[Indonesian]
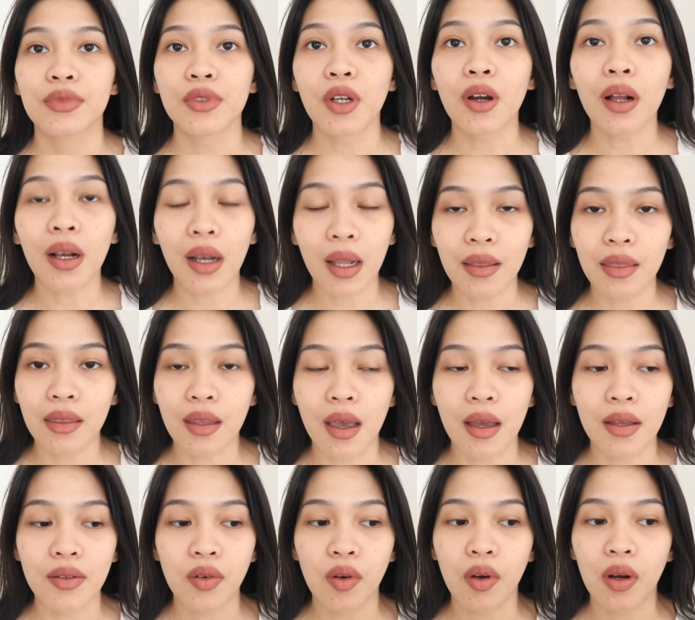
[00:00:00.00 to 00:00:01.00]
coklat
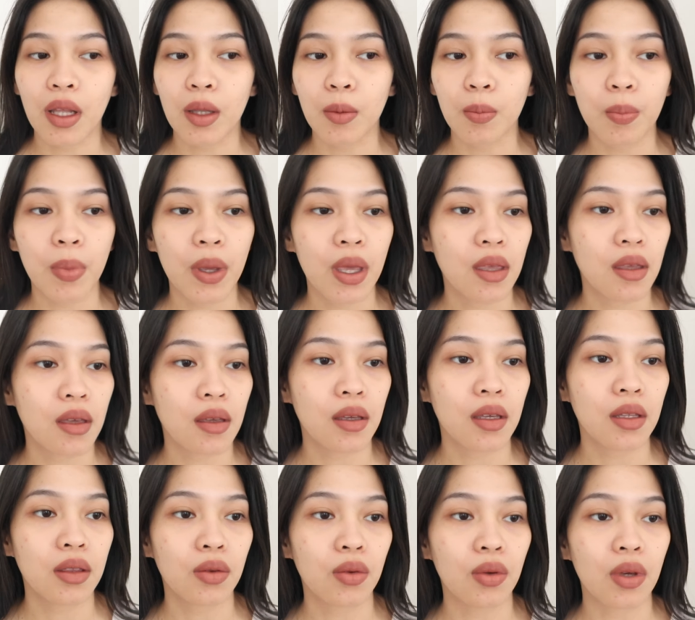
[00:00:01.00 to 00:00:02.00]
ya, coklat pink
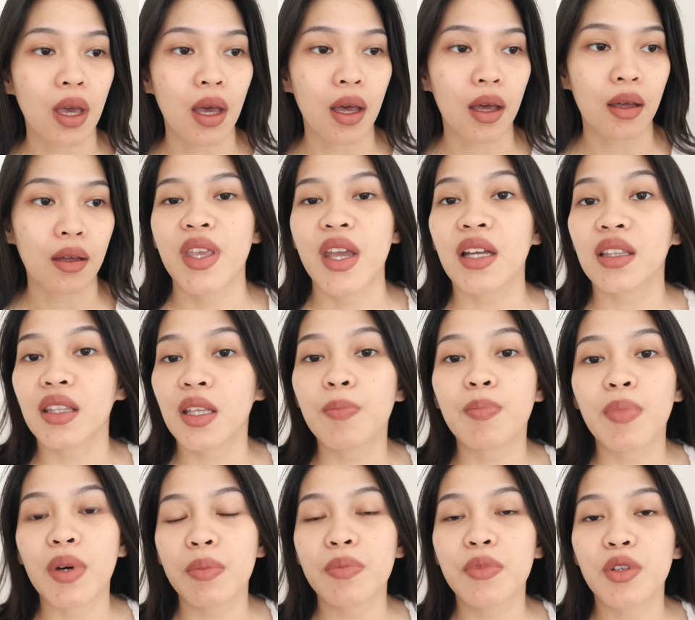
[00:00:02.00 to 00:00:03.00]
gitu ya yang
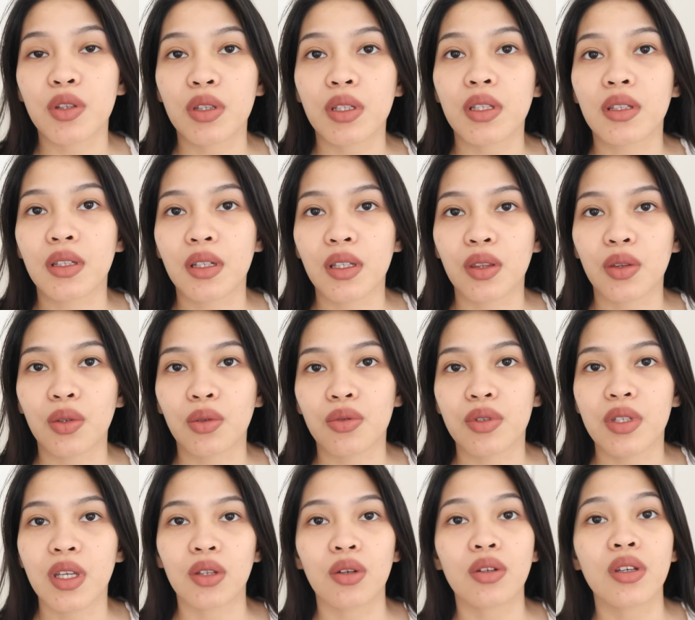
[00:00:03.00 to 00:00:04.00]
tipe muted
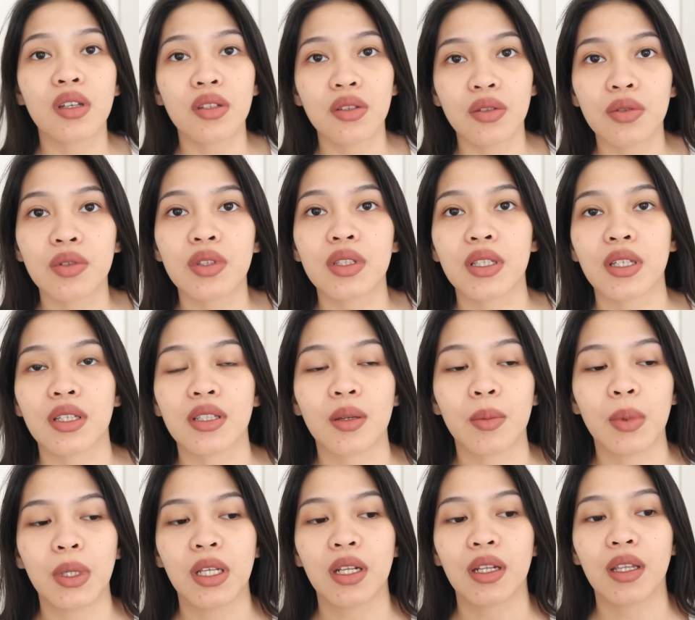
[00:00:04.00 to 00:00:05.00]
gitu, jatuhnya nude sih
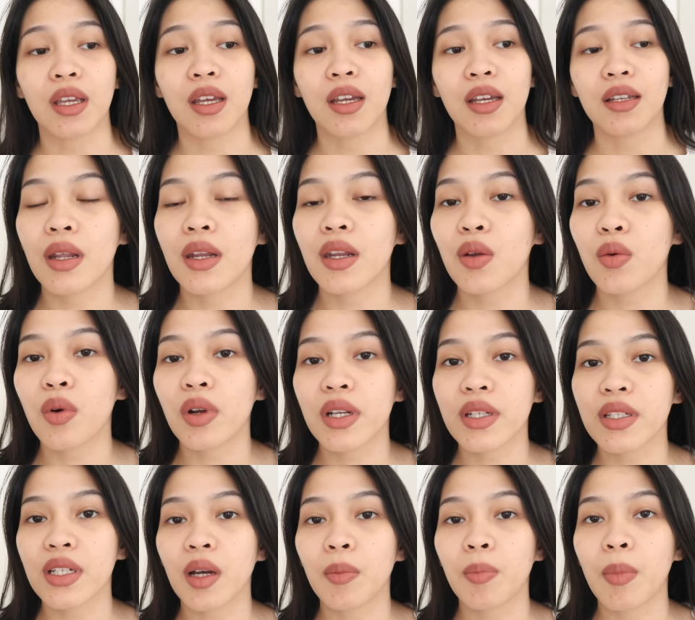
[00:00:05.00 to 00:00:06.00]
sebenarnya. dan ini
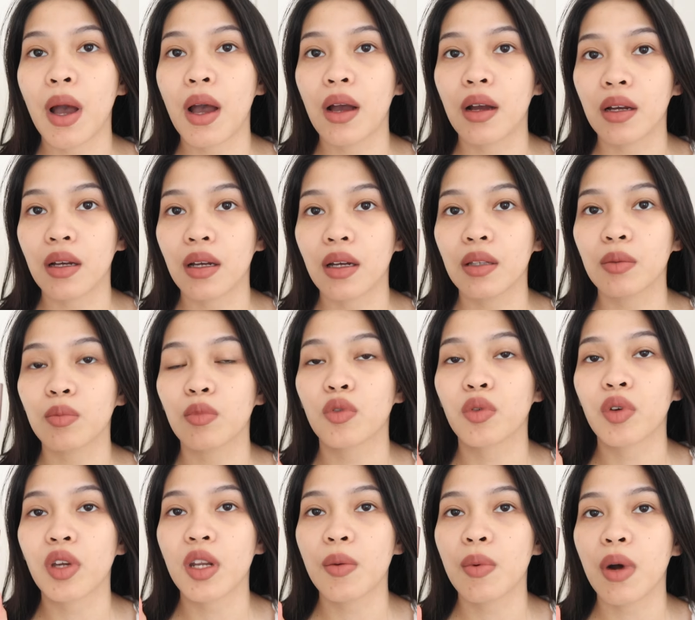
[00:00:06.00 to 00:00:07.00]
warnanya cakep banget
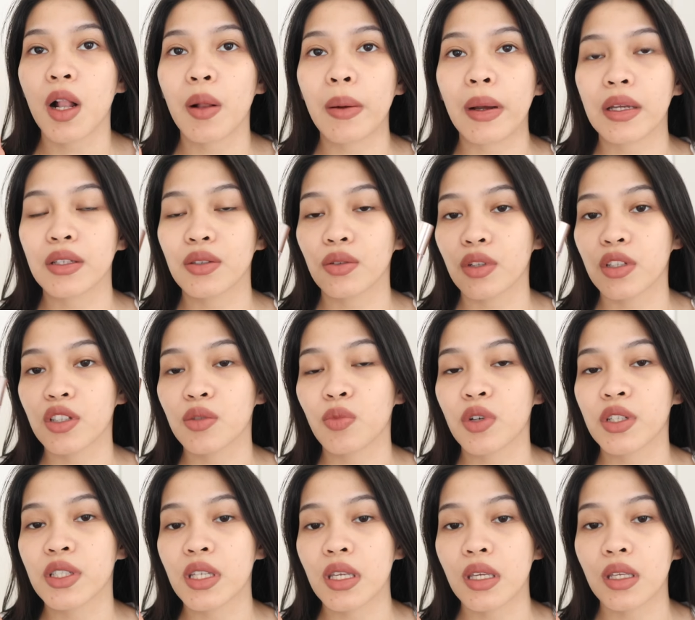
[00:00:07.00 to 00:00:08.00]
mungkin ini bakal masuk di
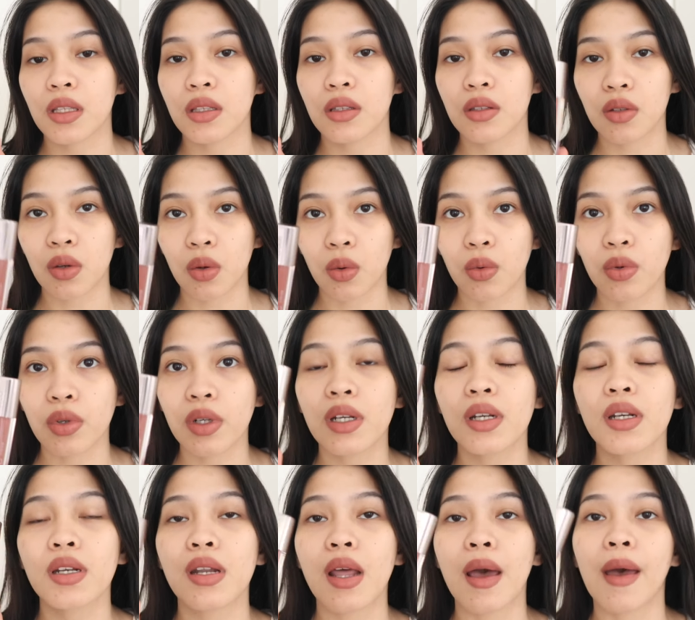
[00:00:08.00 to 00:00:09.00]
semua skin
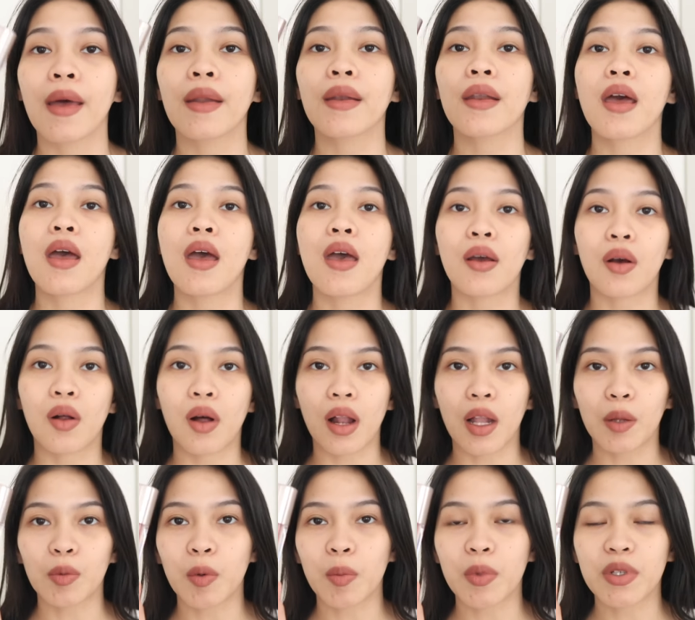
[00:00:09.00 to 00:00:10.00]
tone dan kalau
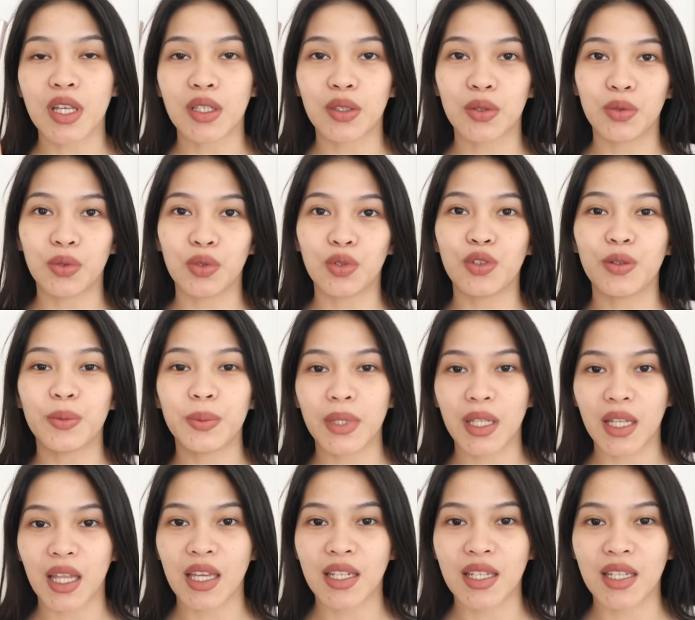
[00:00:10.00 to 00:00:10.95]
kalian mau beli satu dulu, belilah